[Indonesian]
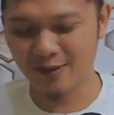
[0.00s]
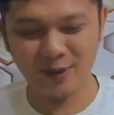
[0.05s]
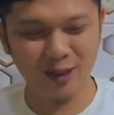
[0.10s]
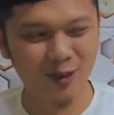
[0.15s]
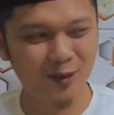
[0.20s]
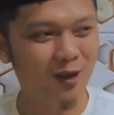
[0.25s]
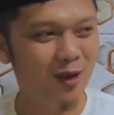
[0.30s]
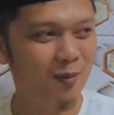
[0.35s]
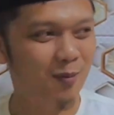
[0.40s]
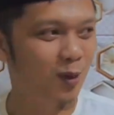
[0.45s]

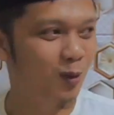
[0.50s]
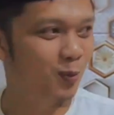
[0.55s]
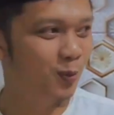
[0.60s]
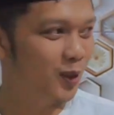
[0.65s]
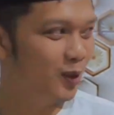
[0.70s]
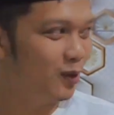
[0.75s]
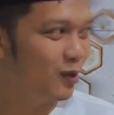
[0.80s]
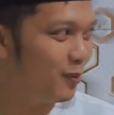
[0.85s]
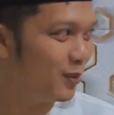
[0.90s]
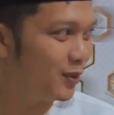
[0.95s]
sampai tukang
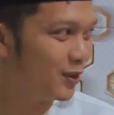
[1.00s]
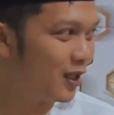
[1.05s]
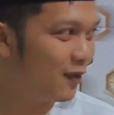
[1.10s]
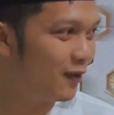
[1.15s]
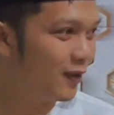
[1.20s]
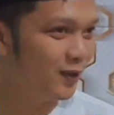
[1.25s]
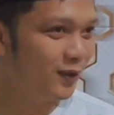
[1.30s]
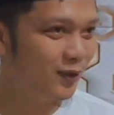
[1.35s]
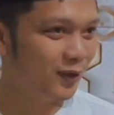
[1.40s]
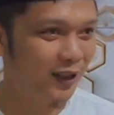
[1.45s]
mobil tukang
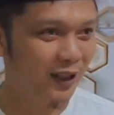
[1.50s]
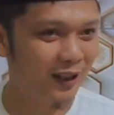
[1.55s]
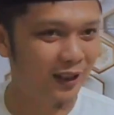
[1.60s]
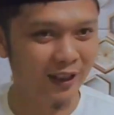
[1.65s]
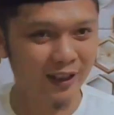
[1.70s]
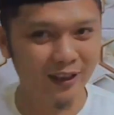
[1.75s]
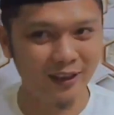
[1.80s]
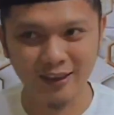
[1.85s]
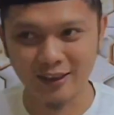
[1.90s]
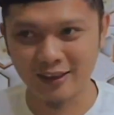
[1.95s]
pesawat ngono ya
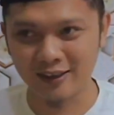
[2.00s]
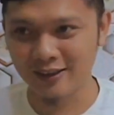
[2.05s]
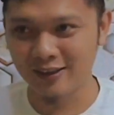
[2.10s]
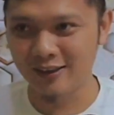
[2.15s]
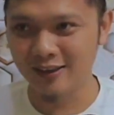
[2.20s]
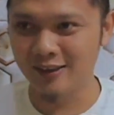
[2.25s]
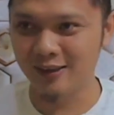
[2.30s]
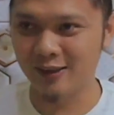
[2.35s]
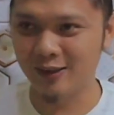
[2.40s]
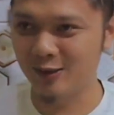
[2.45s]
ngeli ya
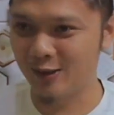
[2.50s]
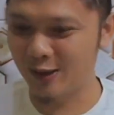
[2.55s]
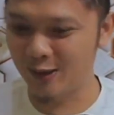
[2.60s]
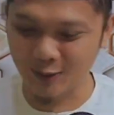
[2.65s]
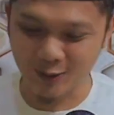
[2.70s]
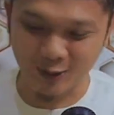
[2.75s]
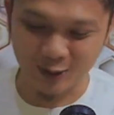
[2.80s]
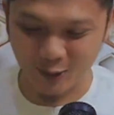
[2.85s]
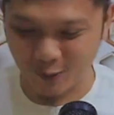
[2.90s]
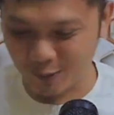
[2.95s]

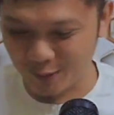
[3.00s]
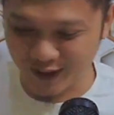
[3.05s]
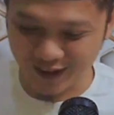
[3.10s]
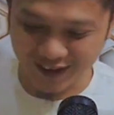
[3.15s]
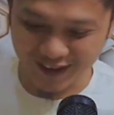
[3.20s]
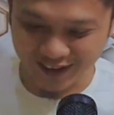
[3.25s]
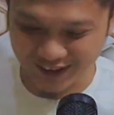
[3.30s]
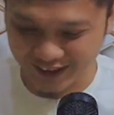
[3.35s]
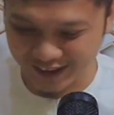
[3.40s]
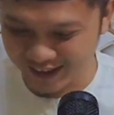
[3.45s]
gaduk-gaduk supir
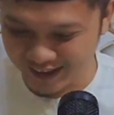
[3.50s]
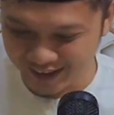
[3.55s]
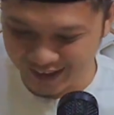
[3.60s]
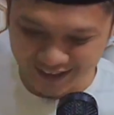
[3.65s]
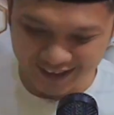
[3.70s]
ya.